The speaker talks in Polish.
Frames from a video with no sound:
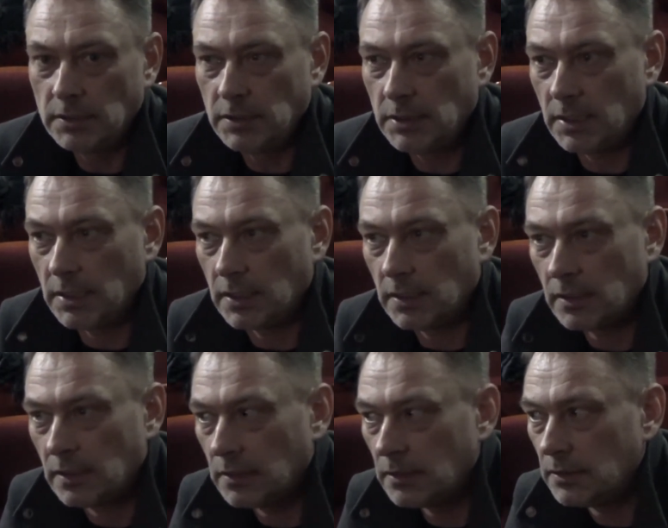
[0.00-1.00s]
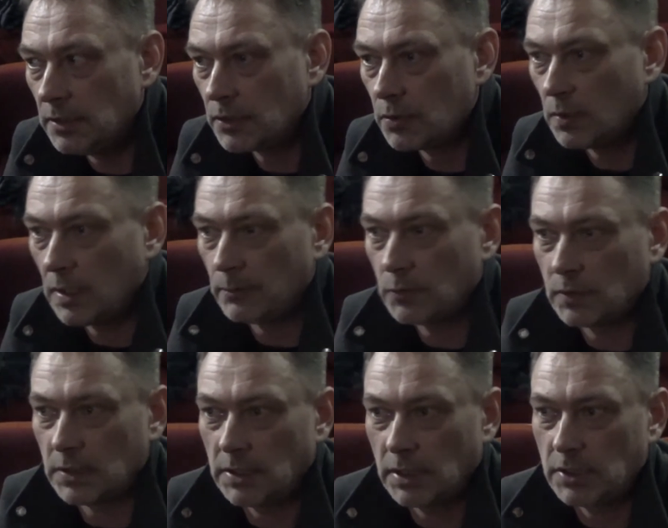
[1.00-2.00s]
Nie, nie szukam
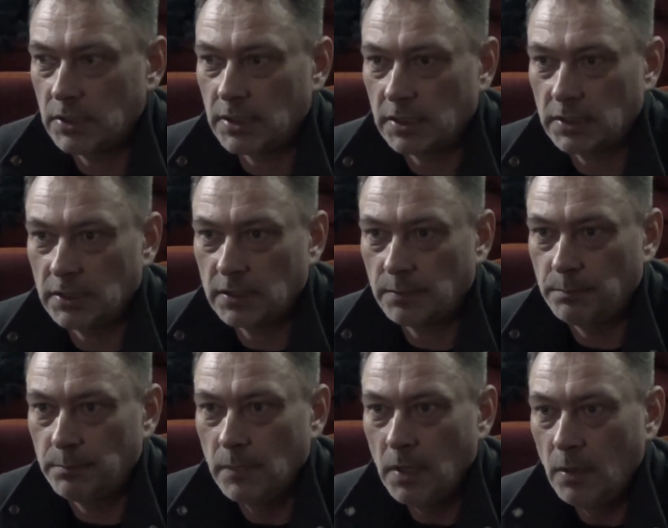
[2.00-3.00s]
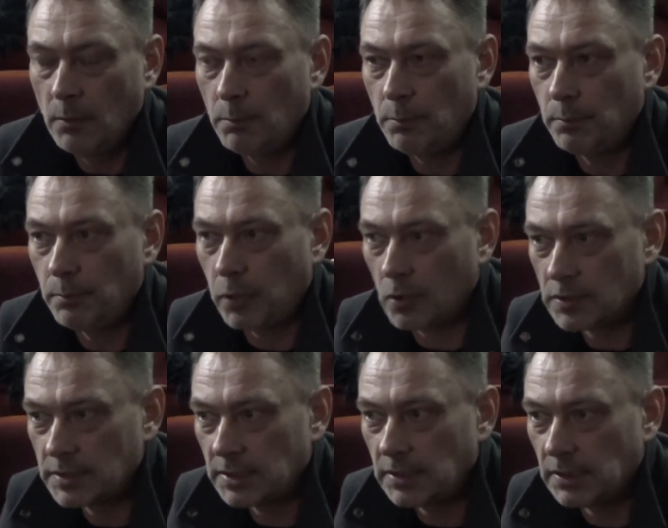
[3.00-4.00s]
tutaj jakichś takich
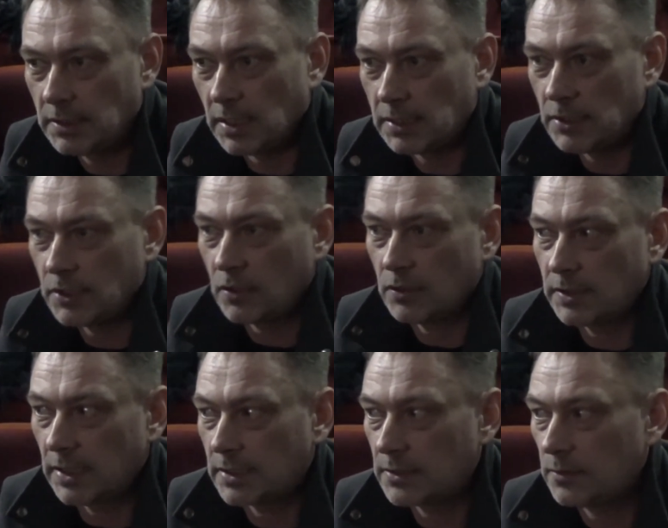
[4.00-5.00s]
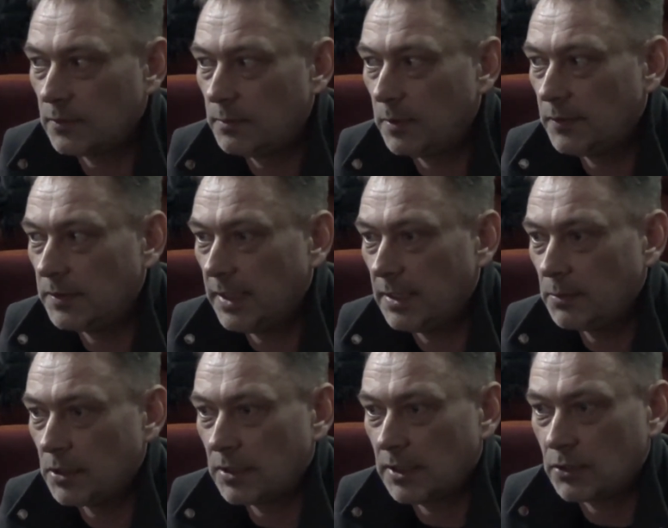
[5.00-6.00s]
polskich, jakichś kontekstów, bo wydaje
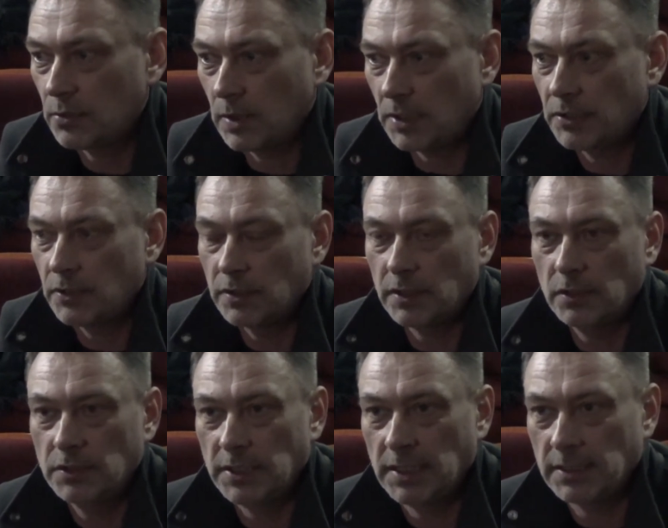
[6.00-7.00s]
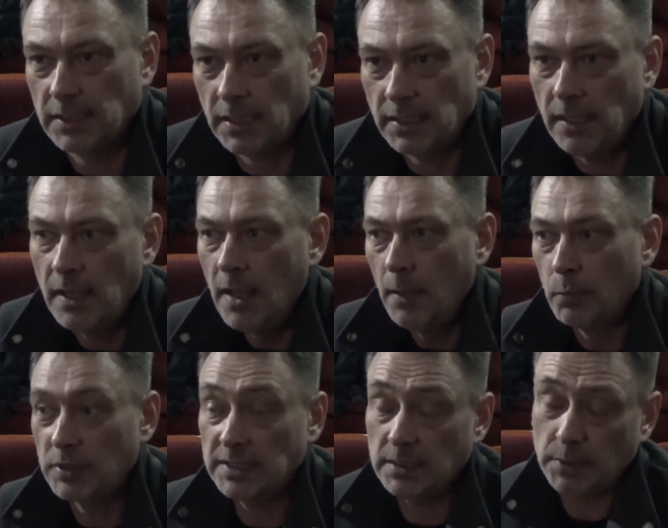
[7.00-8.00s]
mi się, że ta sztuka się do tego nie nadaje.
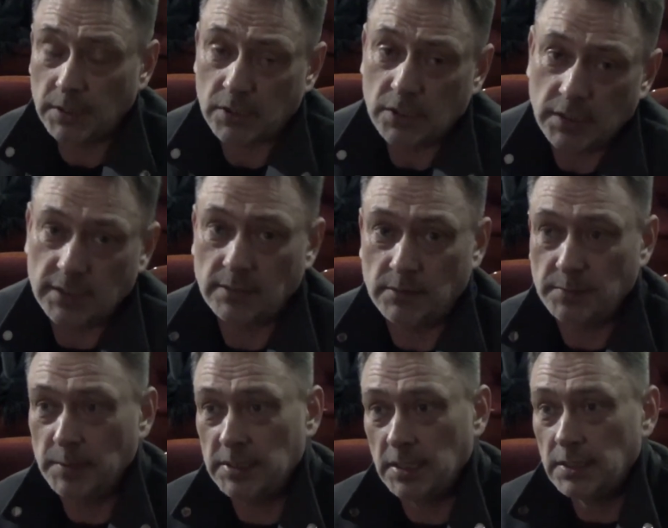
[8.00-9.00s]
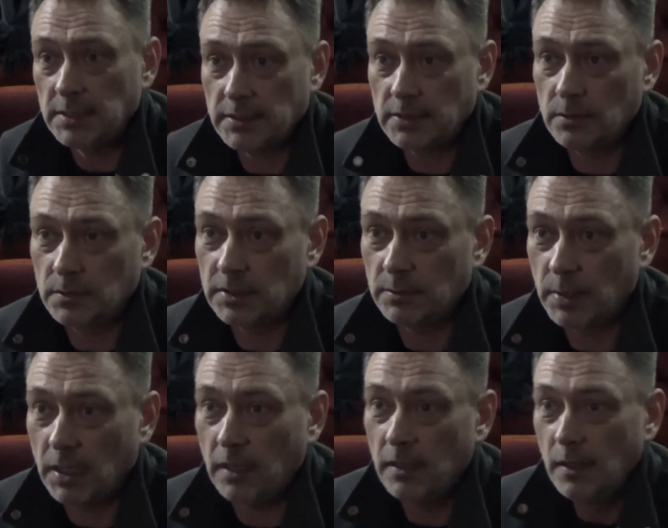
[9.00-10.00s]
Poza tym ja też nie jestem specjalistą
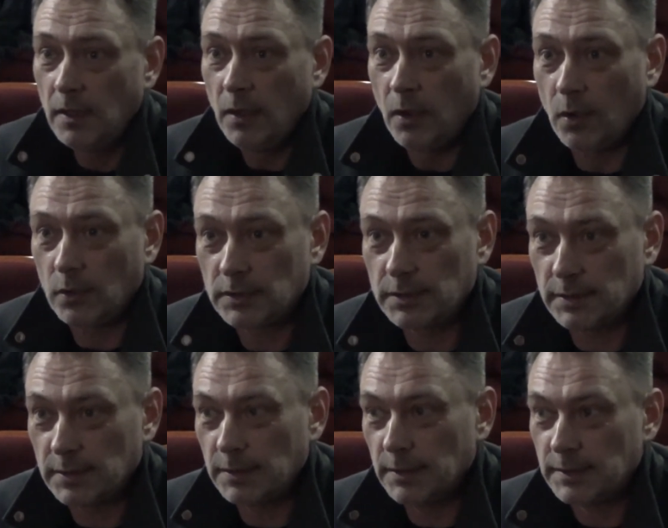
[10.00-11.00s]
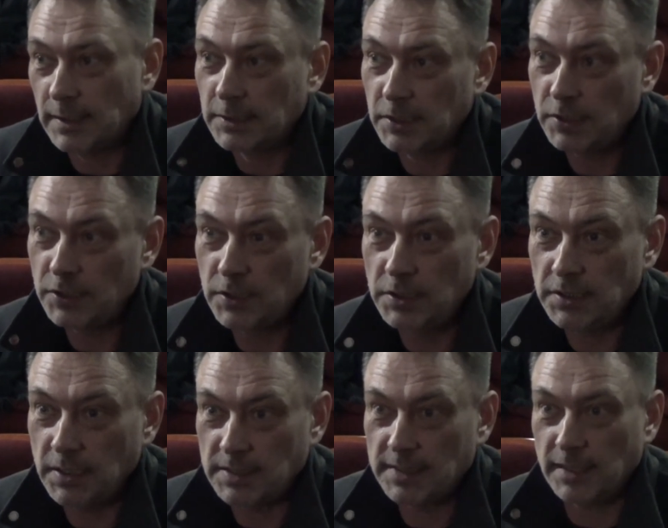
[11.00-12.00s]
chyba od e, takich
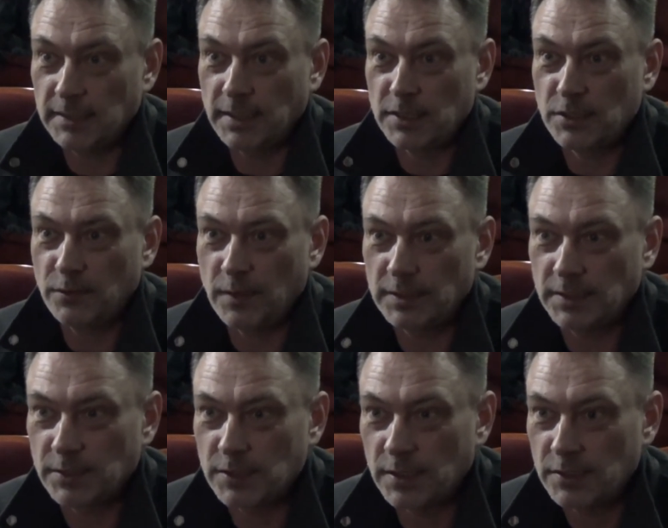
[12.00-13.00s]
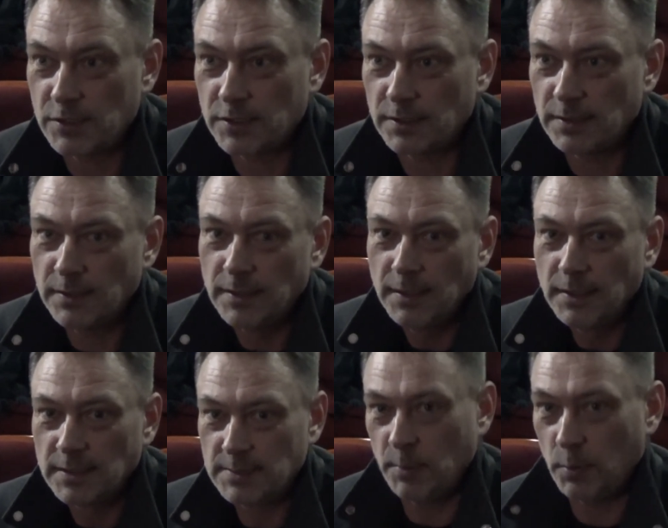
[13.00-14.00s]
silnie zaangażowanych rzeczy
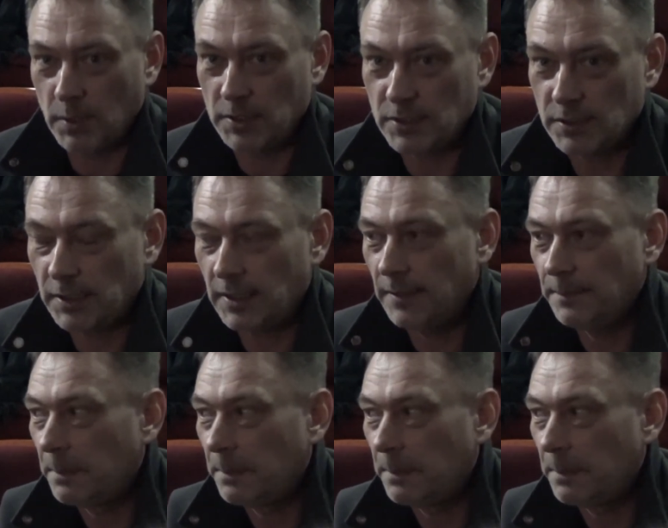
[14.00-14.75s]
społecznie.